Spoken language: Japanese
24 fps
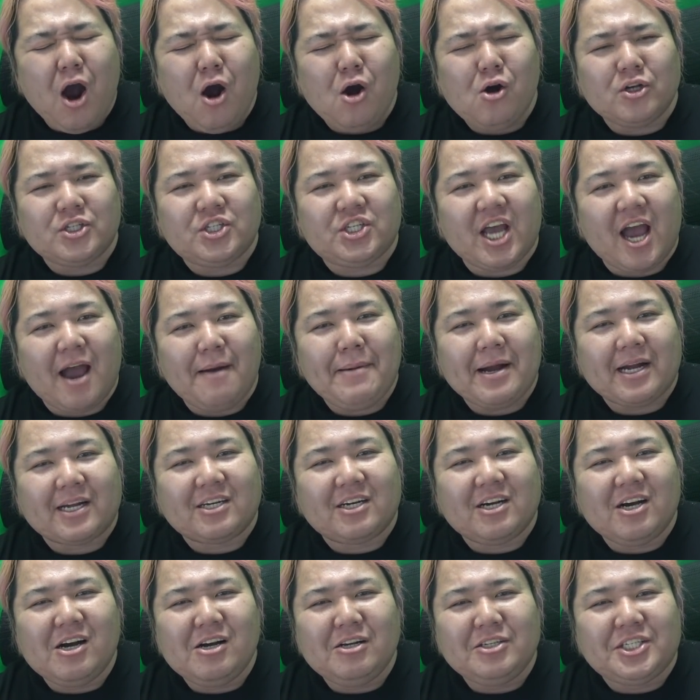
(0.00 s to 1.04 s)
おー、チャマ
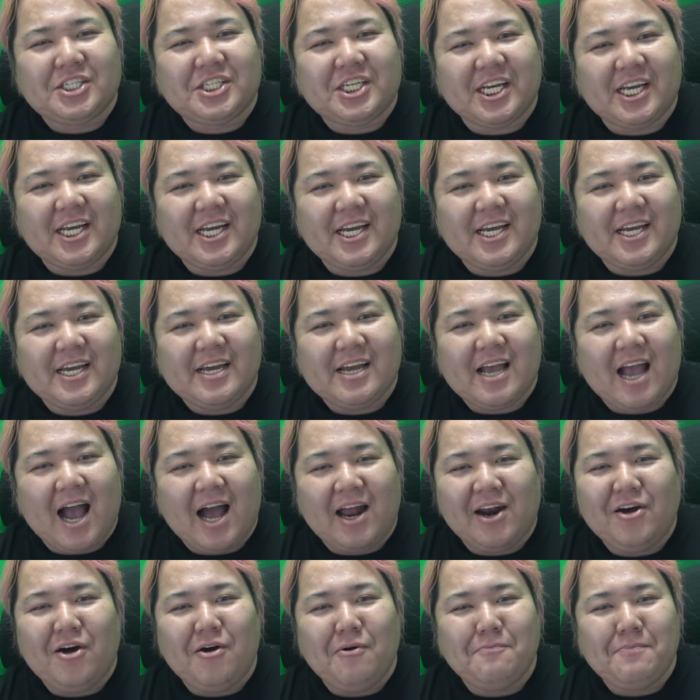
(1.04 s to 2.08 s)
くんち、
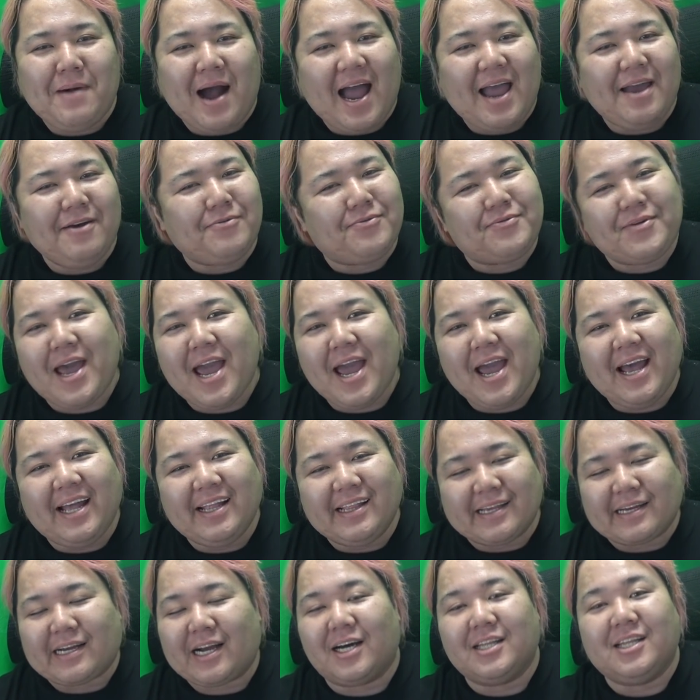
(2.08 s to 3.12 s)

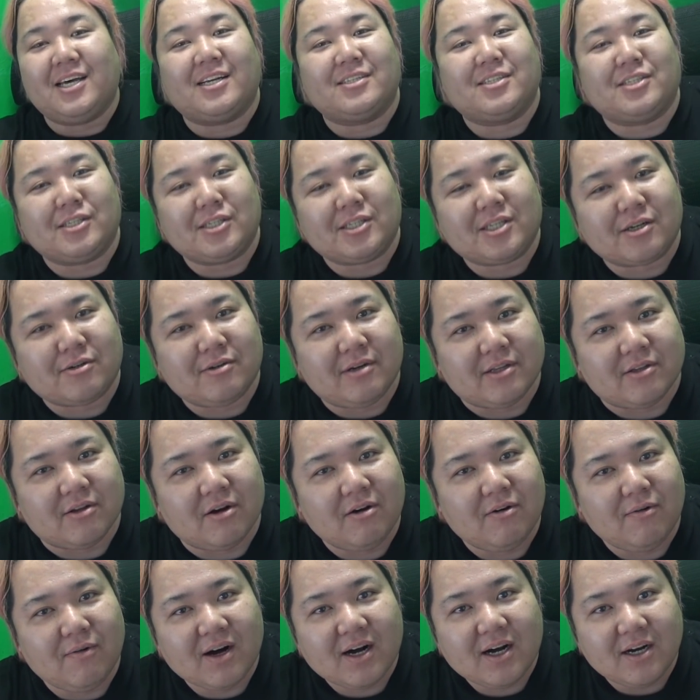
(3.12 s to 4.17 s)
ハローマイフレンドって必ず言ってくれるの。
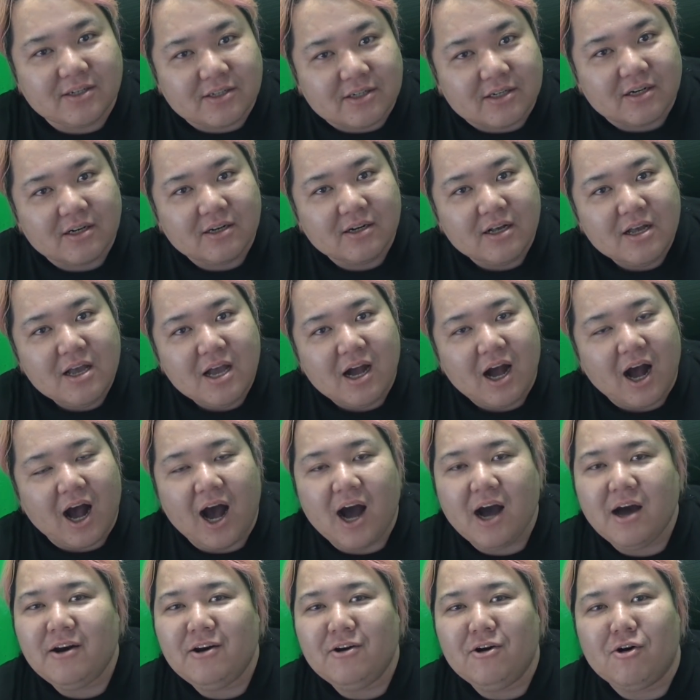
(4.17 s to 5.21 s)
わかる？
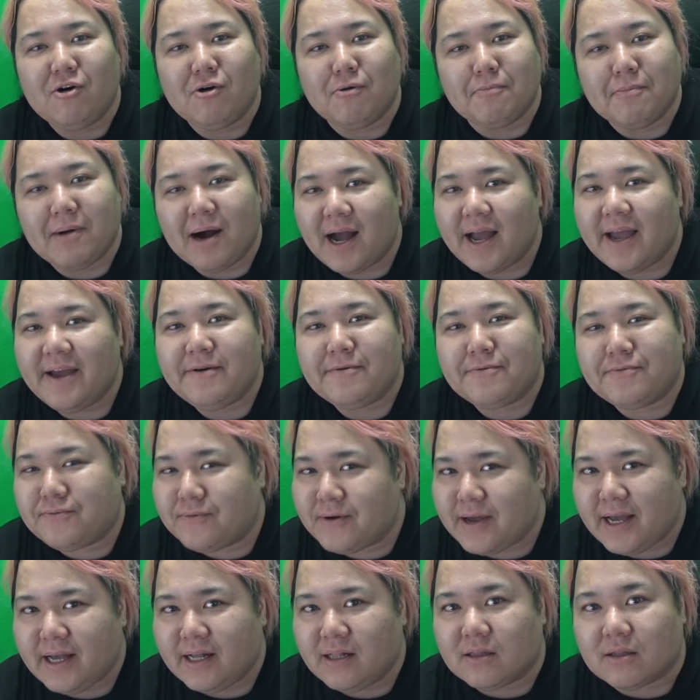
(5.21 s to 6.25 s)

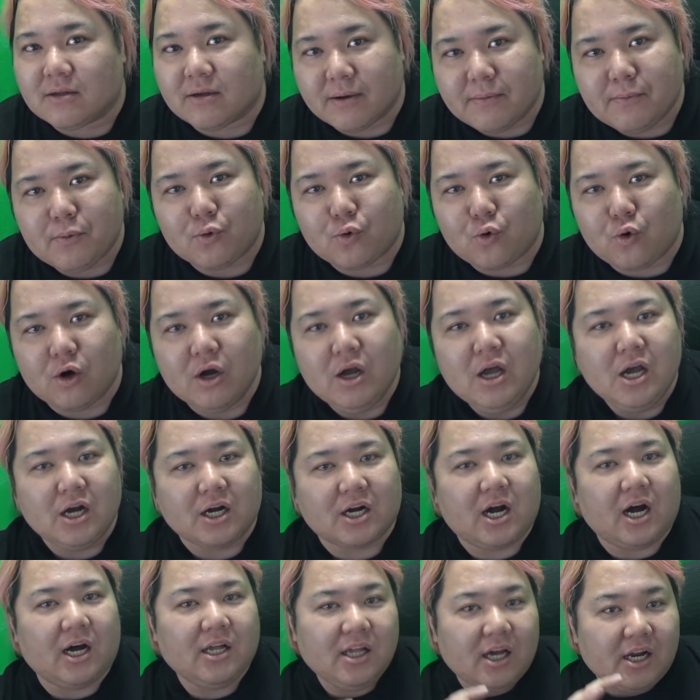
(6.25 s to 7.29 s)
ハローマイフレンドね。もうこう、
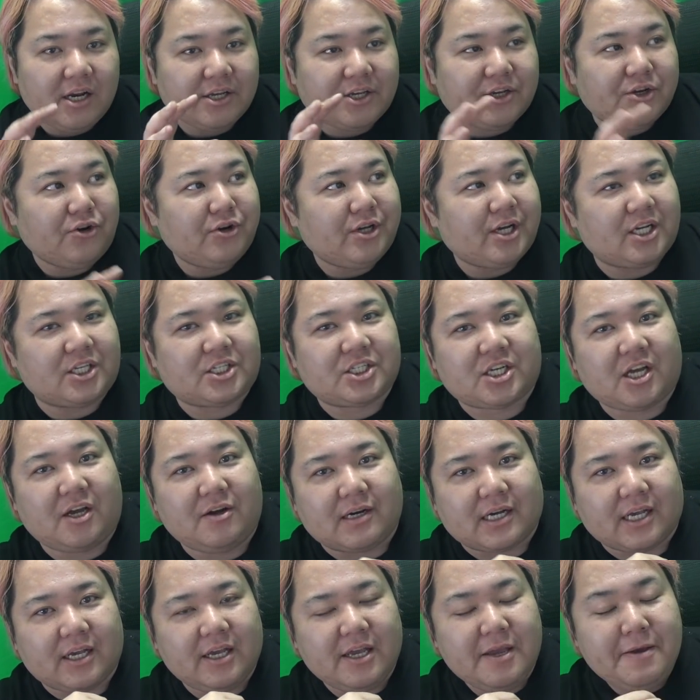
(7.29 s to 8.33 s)
かなり距離が近い
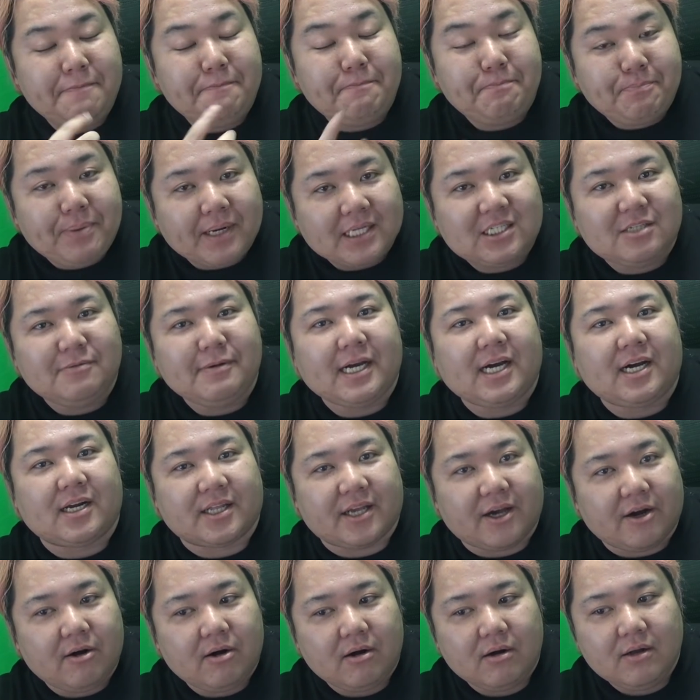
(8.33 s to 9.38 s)
わけ。一発目から
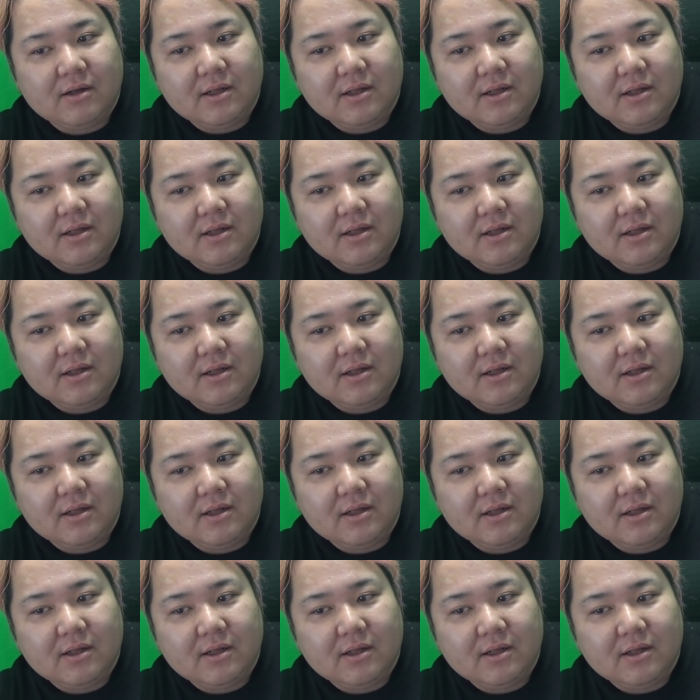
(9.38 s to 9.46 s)
だよ。